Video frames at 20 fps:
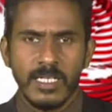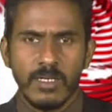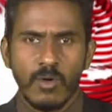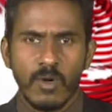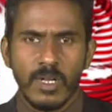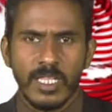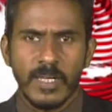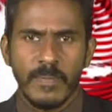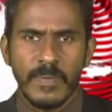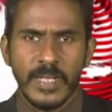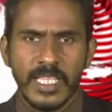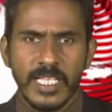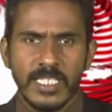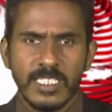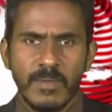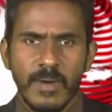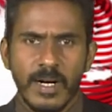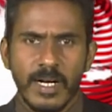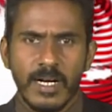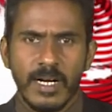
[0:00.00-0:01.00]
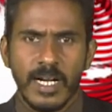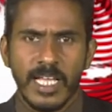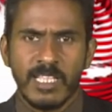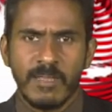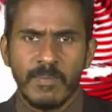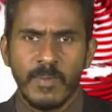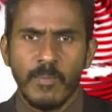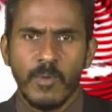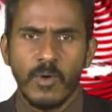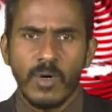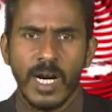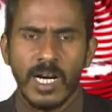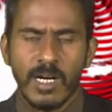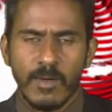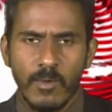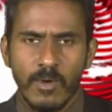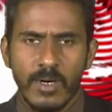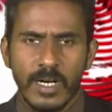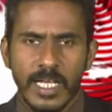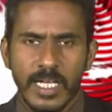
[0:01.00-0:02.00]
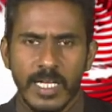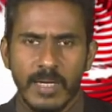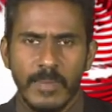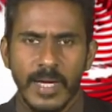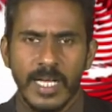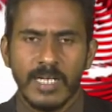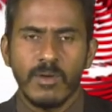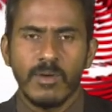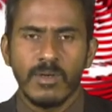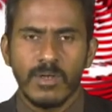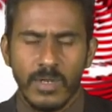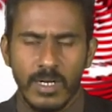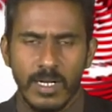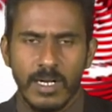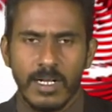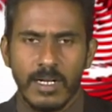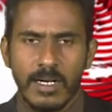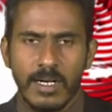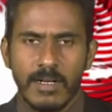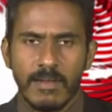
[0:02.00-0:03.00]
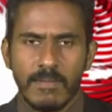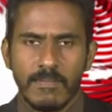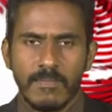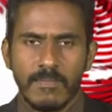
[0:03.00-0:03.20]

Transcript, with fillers: குறித்த பிரதேச மக்கள் எதிர்ப்பு போராட்டம் ஒன்றை மேற்கொண்டுள்ளனர்